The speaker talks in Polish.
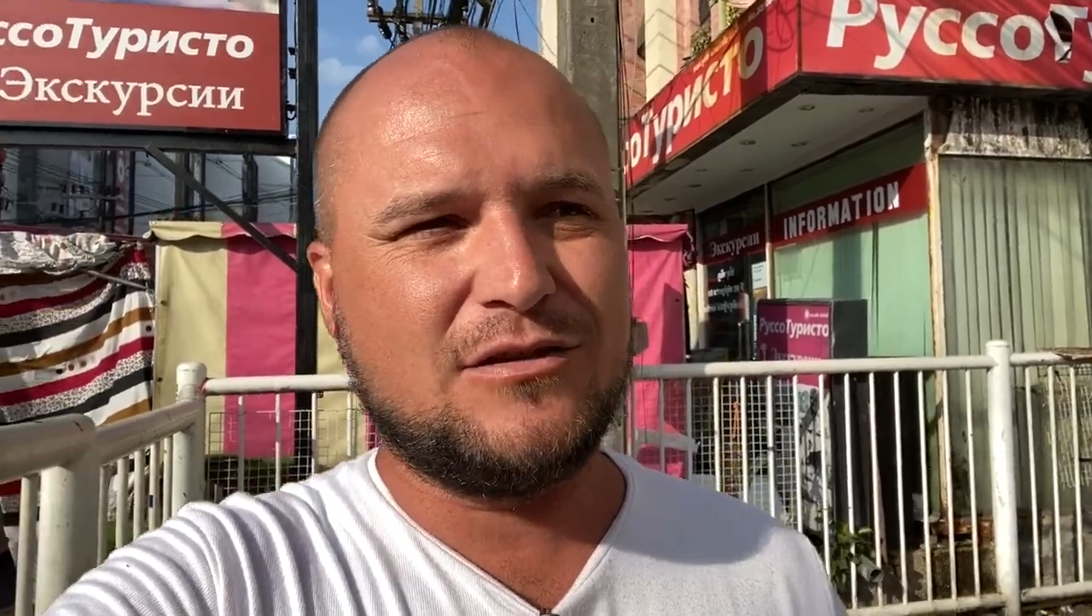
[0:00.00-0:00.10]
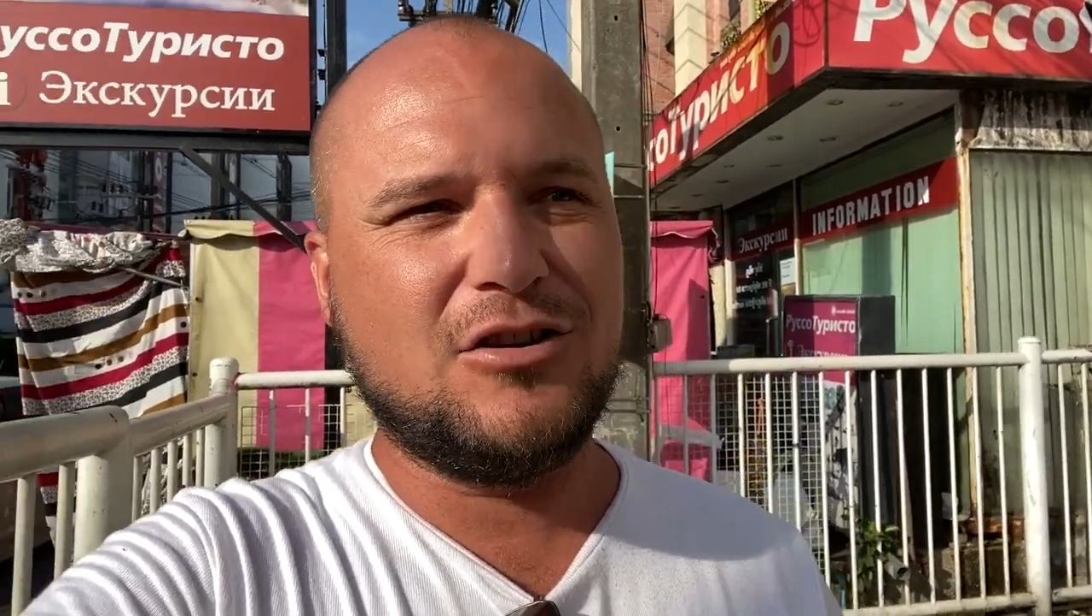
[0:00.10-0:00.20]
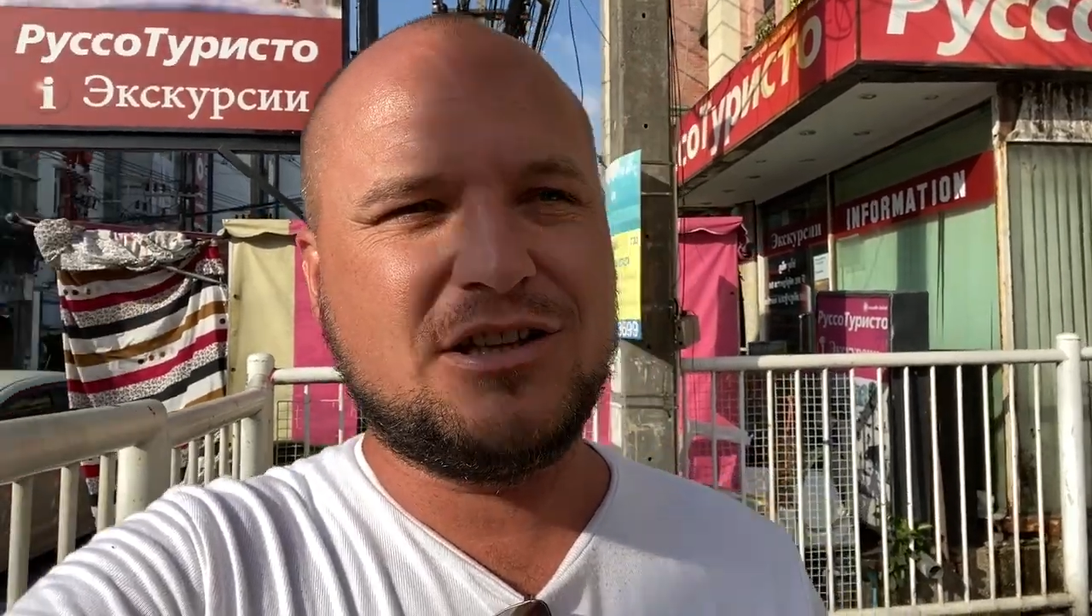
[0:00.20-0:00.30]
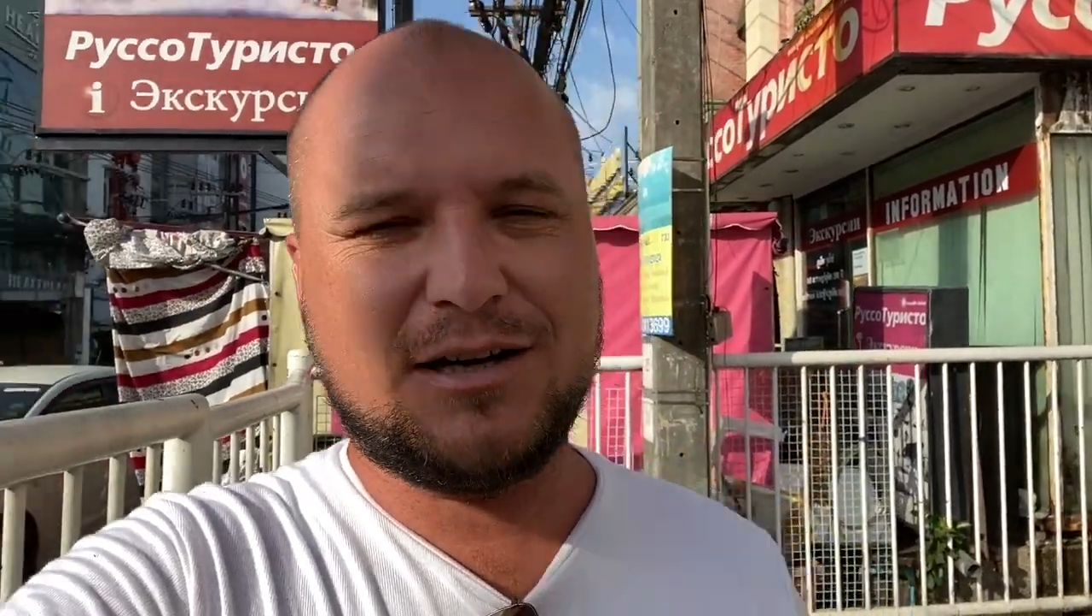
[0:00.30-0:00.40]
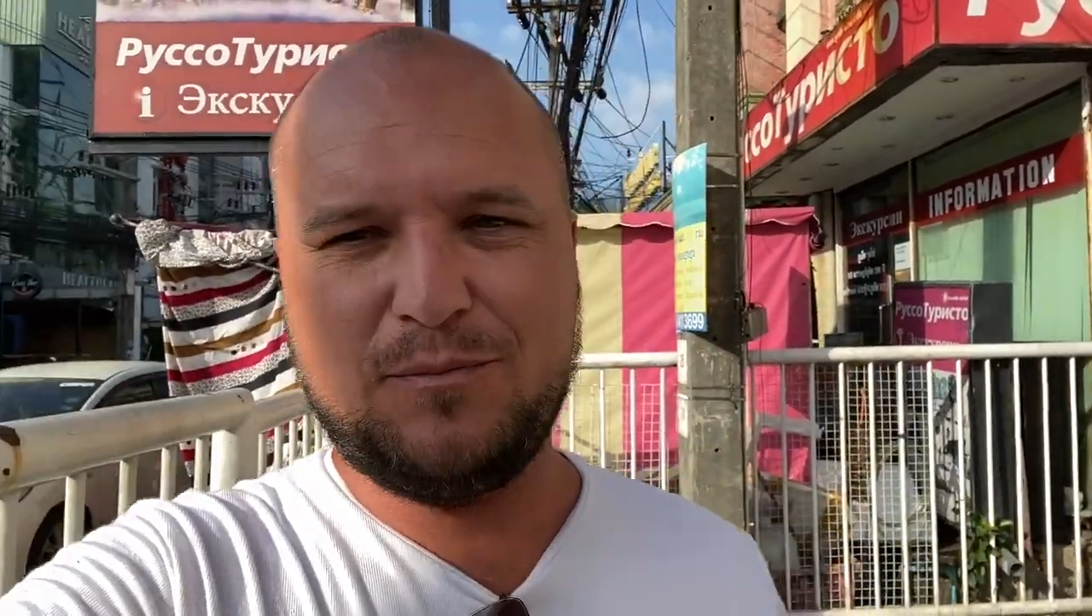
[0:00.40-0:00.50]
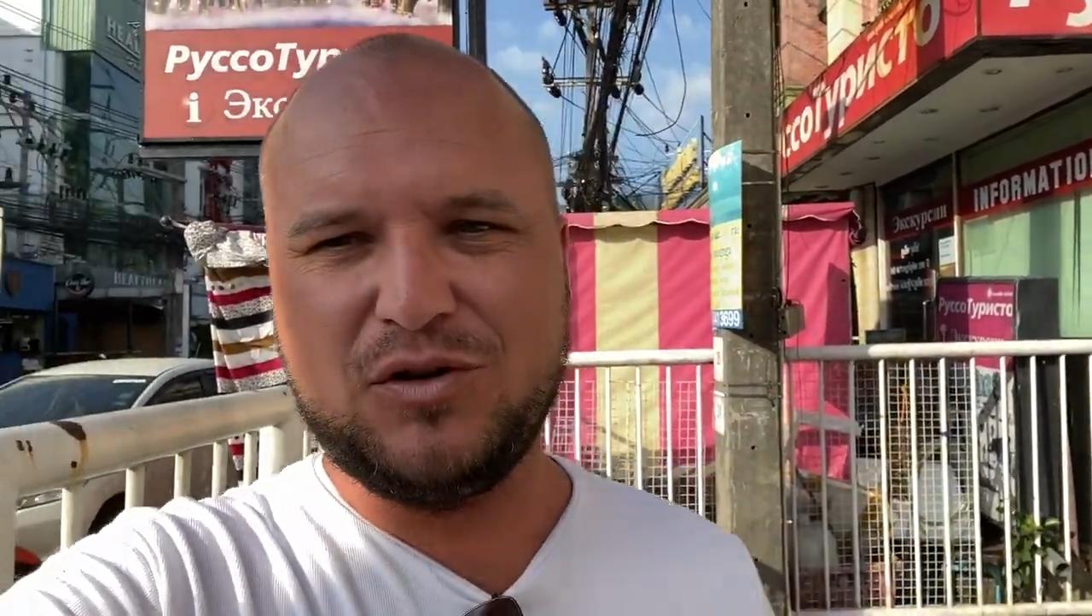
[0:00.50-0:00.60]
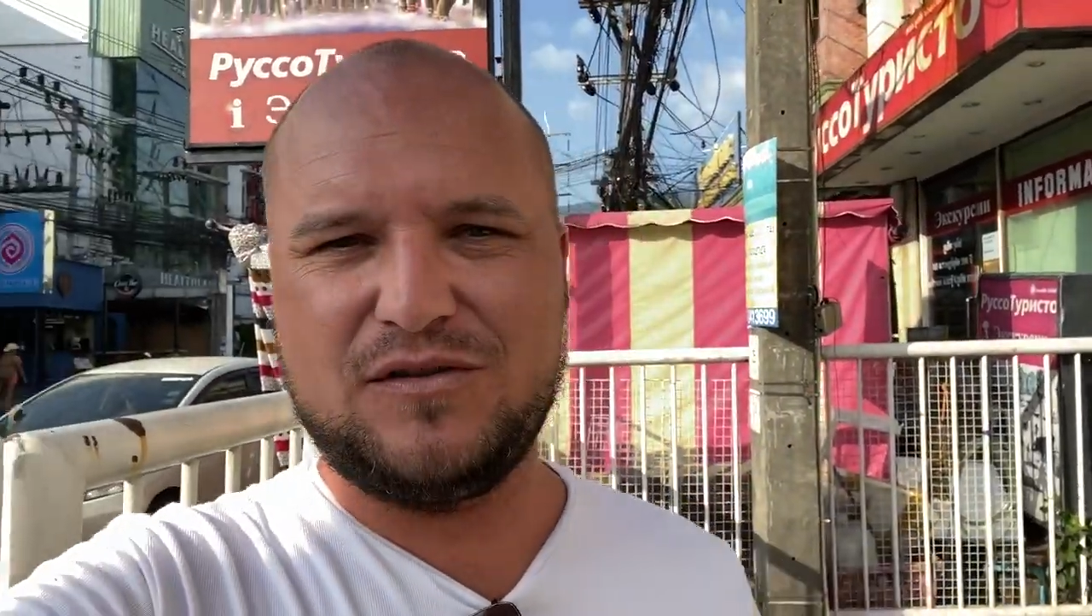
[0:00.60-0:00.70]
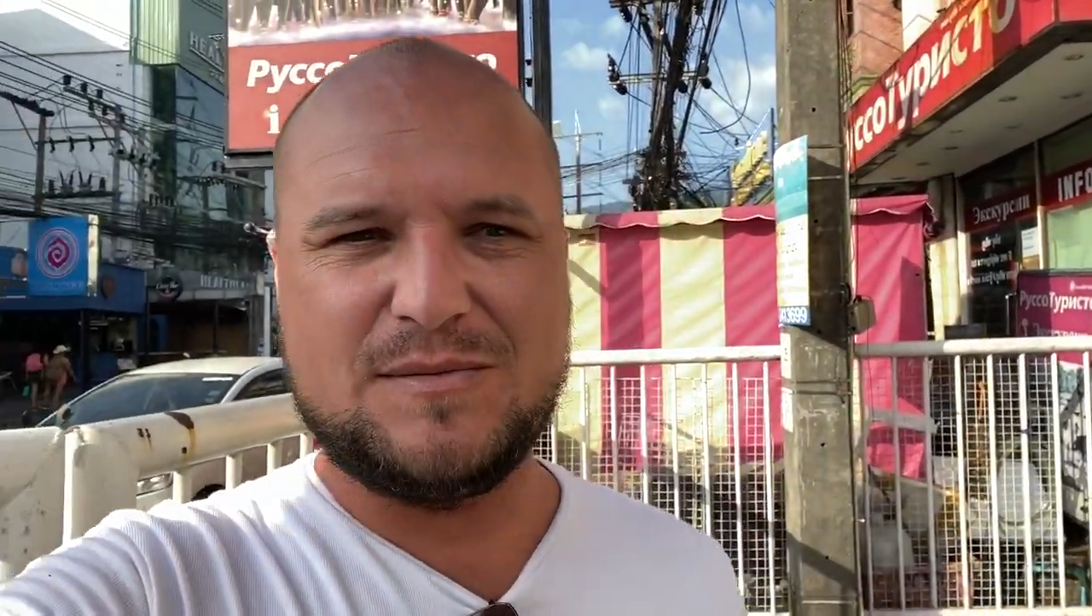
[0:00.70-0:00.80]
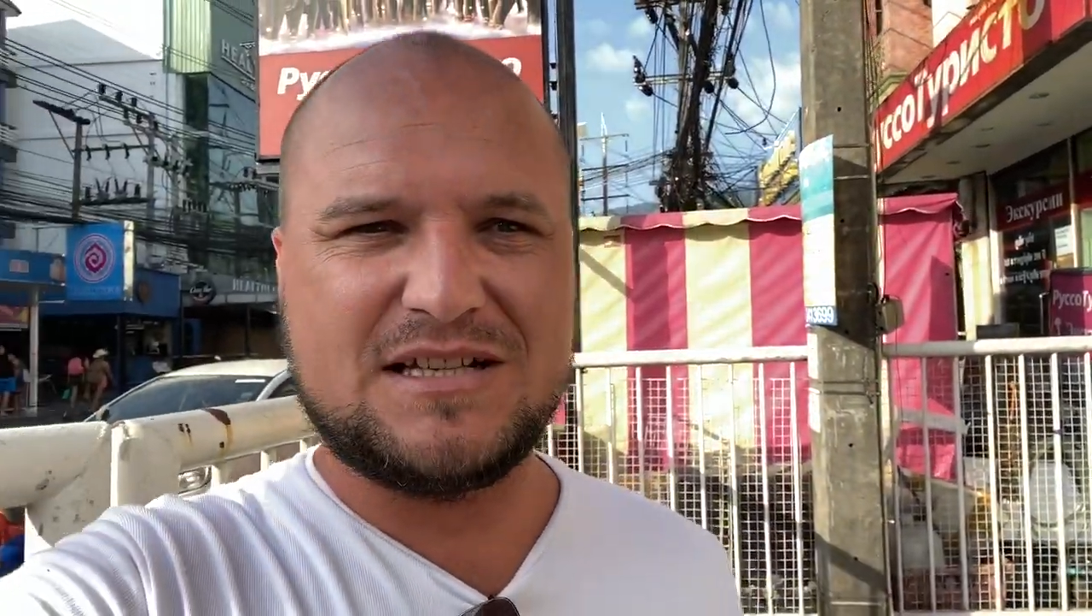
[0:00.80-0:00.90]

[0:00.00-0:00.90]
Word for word: Dotarł pod tym